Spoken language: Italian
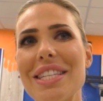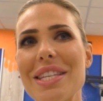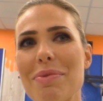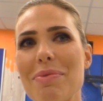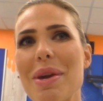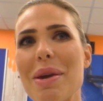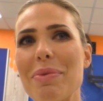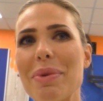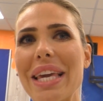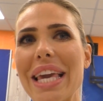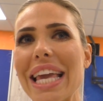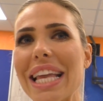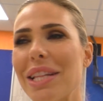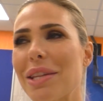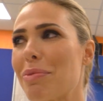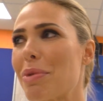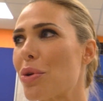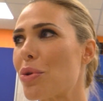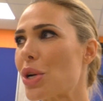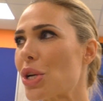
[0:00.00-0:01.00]
sì, i miei
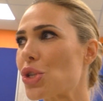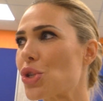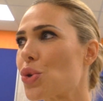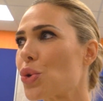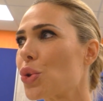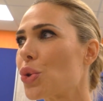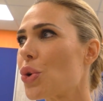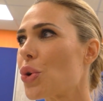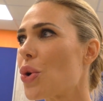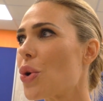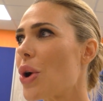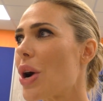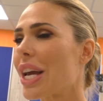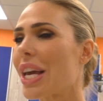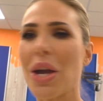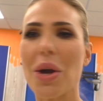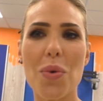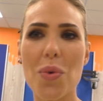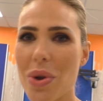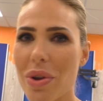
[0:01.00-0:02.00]
amichetti mi hanno raggiunto
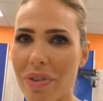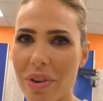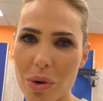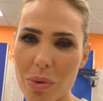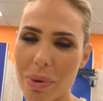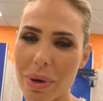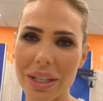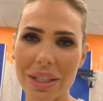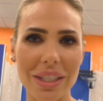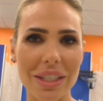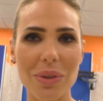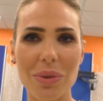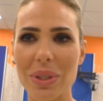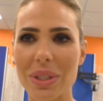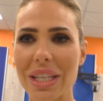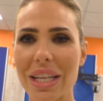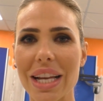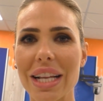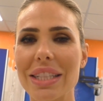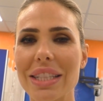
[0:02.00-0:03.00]
anche qui, fanno parte di
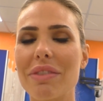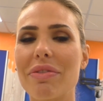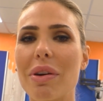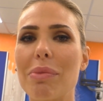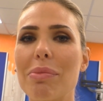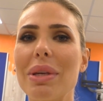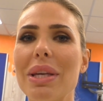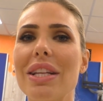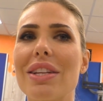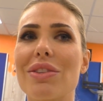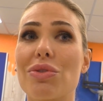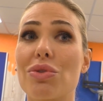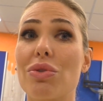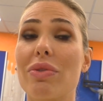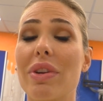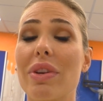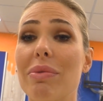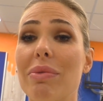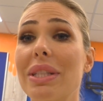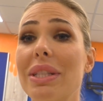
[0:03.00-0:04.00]
questa grande famiglia, sono
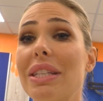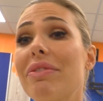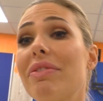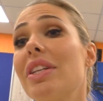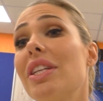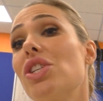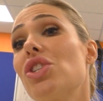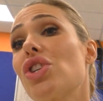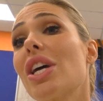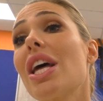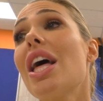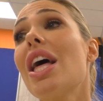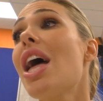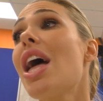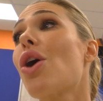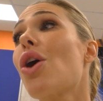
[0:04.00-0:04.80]
veramente felice,